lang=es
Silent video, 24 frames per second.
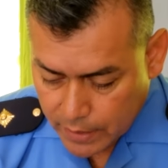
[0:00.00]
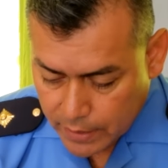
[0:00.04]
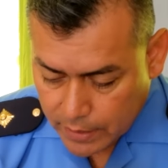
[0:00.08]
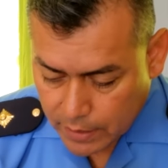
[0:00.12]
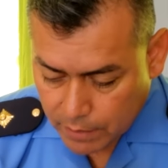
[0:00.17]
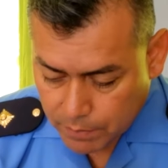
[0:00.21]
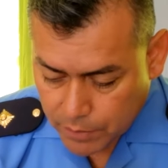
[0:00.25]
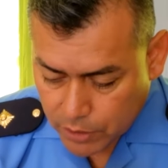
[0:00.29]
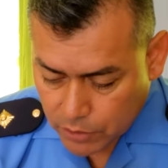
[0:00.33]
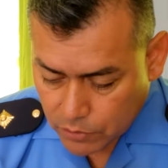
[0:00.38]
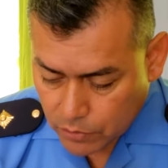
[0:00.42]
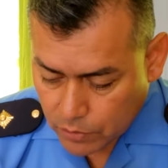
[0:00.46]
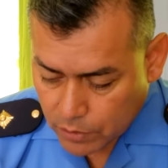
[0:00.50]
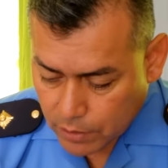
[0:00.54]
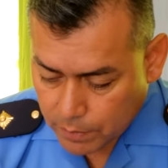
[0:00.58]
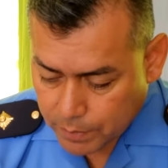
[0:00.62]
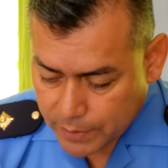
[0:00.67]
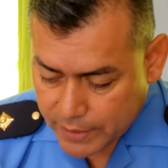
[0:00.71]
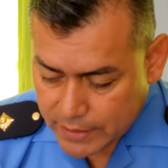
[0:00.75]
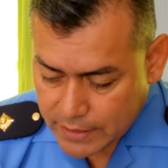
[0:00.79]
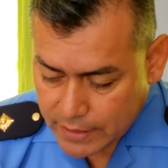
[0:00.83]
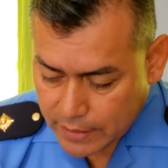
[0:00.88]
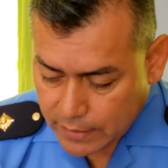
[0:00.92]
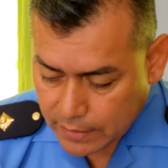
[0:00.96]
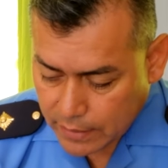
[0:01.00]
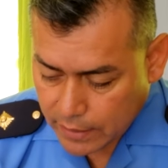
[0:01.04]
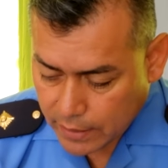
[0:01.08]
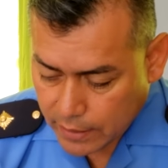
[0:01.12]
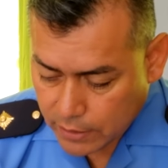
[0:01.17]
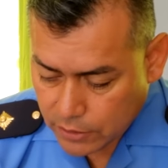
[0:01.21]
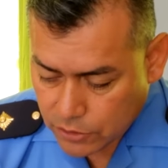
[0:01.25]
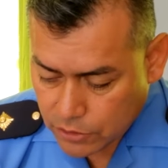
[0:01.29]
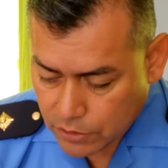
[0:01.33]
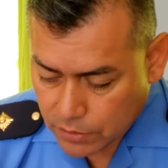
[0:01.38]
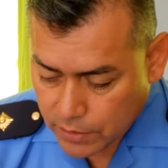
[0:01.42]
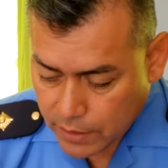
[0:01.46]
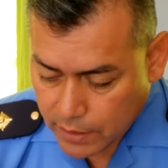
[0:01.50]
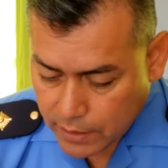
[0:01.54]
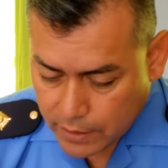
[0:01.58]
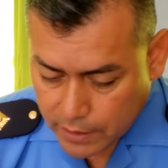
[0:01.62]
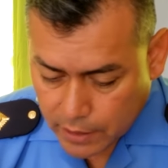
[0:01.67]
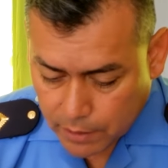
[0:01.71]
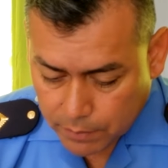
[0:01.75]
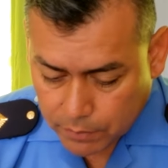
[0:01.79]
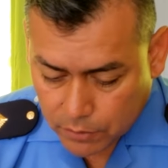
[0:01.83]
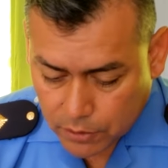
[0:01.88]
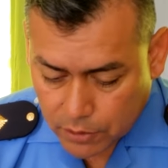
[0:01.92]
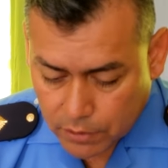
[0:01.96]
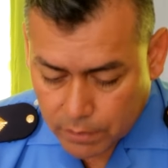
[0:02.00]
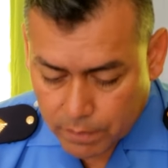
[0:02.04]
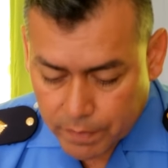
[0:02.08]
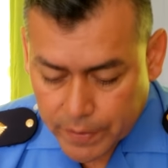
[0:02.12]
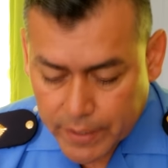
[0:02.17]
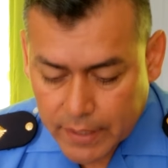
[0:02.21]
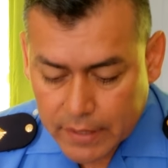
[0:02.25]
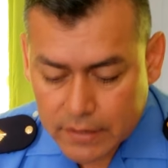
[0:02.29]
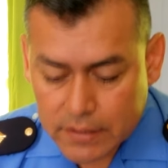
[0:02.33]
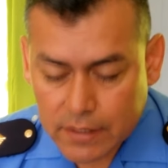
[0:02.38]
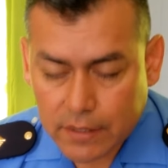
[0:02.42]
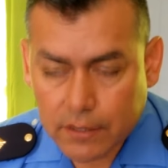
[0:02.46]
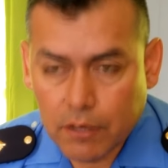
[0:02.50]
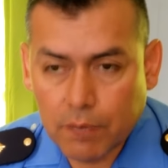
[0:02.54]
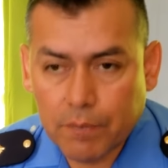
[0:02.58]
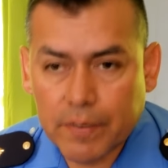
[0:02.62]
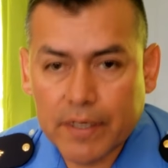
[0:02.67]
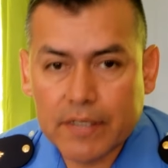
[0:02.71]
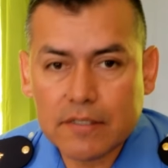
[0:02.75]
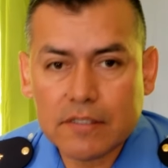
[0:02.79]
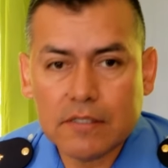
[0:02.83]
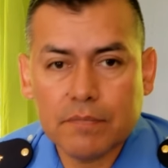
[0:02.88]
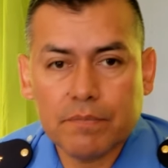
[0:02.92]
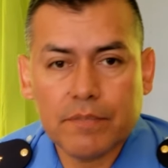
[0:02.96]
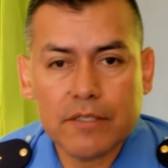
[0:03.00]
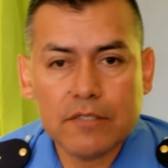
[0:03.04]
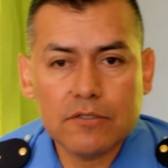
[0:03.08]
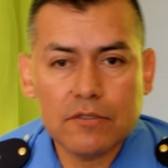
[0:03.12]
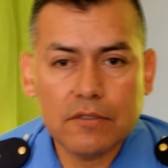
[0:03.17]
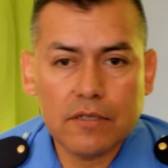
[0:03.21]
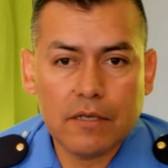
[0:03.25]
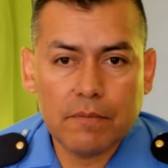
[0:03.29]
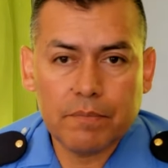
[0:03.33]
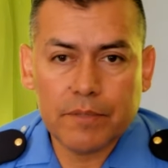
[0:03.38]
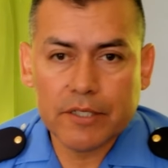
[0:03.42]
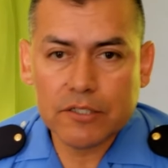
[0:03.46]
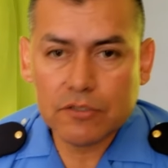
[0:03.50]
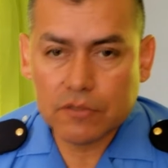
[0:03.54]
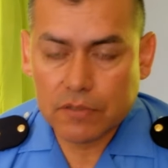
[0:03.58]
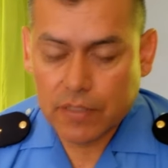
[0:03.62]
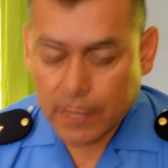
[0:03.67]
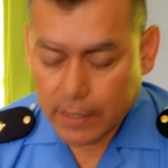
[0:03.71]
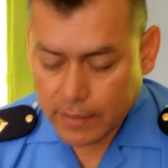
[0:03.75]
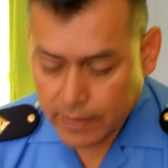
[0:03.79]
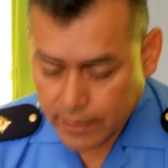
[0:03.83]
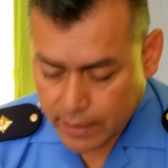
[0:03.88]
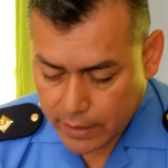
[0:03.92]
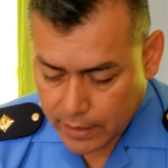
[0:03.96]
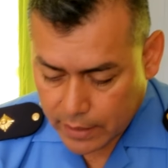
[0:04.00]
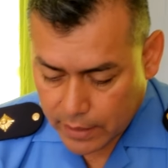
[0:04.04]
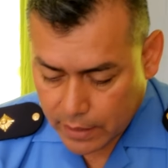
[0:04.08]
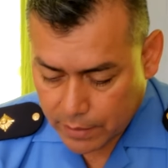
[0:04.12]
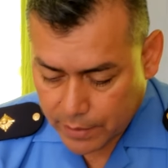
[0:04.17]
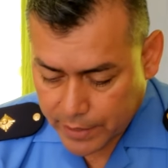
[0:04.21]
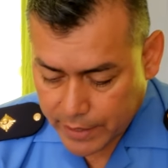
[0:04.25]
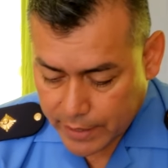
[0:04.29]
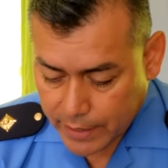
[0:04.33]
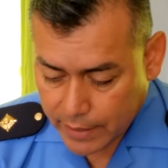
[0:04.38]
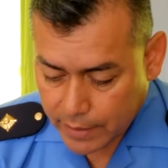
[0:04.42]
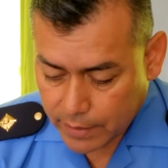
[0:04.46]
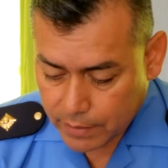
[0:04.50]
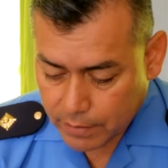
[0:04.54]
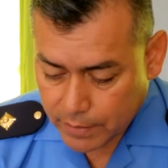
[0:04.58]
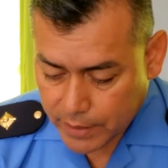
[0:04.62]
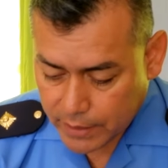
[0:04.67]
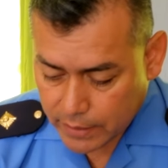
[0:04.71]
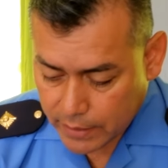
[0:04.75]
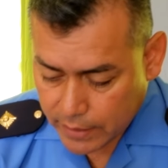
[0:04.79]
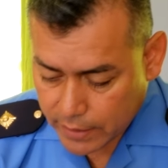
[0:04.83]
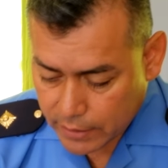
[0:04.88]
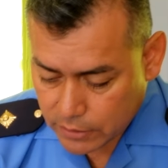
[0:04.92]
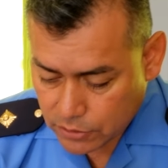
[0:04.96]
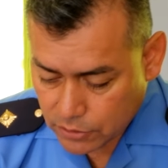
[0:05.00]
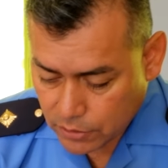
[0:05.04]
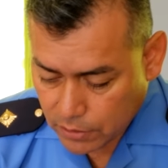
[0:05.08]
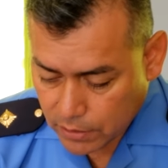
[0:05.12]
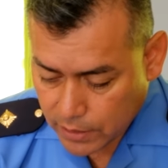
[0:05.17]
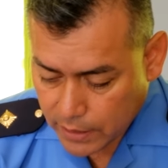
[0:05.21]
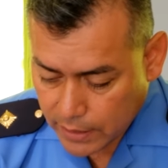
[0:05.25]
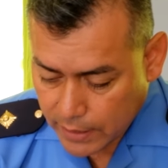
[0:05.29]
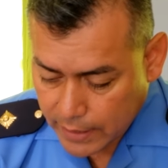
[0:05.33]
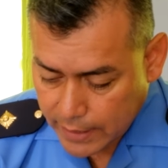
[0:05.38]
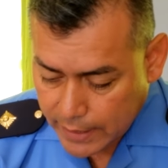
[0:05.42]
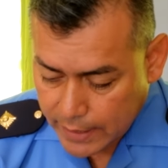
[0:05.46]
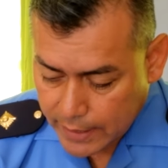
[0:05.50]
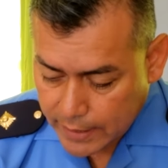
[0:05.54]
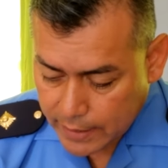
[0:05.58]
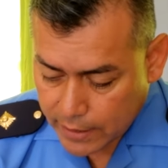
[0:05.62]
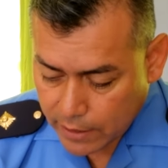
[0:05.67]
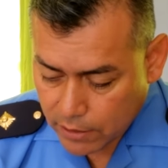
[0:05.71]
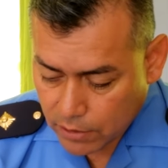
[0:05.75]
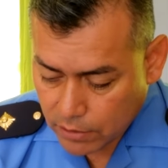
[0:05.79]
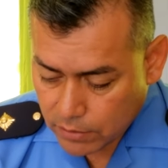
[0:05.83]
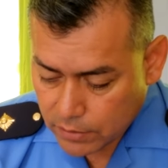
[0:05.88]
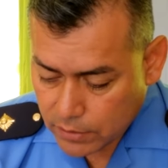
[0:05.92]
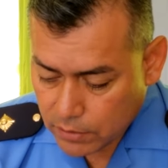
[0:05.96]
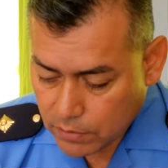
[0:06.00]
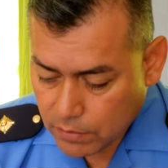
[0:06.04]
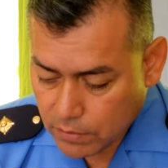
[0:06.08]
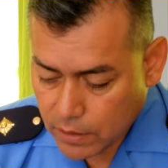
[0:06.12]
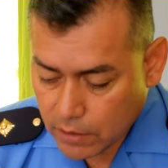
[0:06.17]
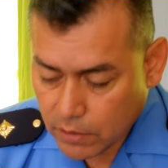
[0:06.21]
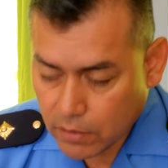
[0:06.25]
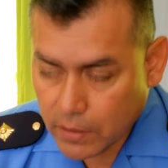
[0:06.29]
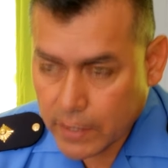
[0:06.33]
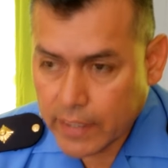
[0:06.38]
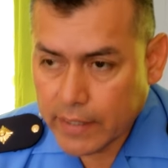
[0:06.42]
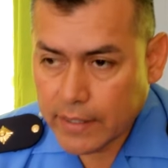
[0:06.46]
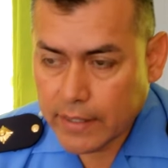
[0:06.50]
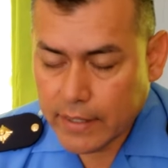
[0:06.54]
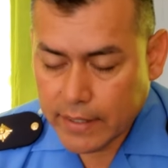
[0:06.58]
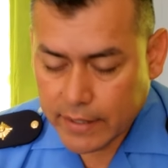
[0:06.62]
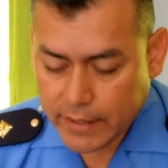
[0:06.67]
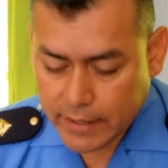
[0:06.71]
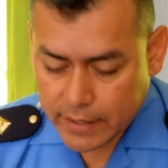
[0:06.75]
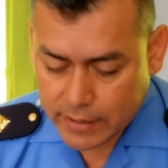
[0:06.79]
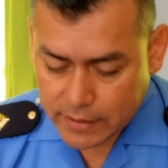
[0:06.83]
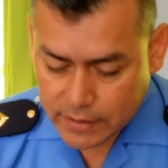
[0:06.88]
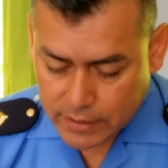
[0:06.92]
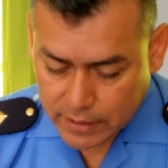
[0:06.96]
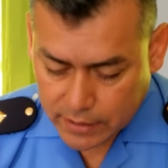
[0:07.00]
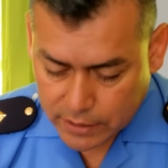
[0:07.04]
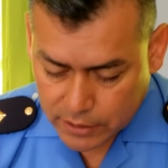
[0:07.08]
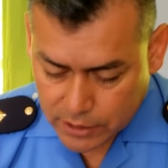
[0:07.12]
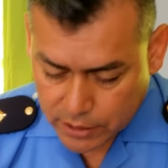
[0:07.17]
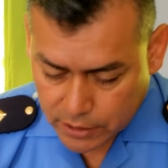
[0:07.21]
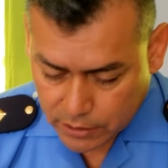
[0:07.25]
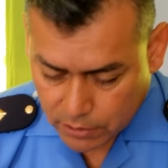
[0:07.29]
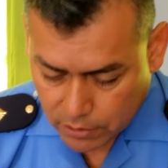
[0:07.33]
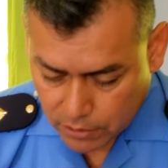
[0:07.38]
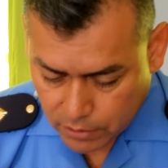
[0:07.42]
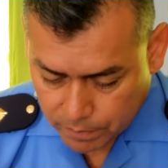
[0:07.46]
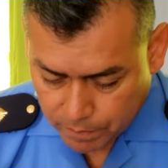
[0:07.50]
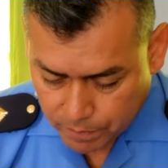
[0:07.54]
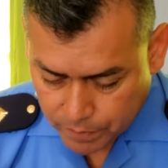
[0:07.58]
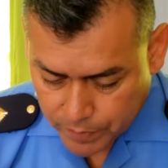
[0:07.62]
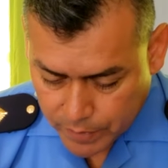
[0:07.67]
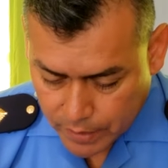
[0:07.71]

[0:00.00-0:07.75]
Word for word: que en virtud del presente hecho descrito se dio participación al personal de la Brigada de Investigaciones que continúa con las diligencias de rigor.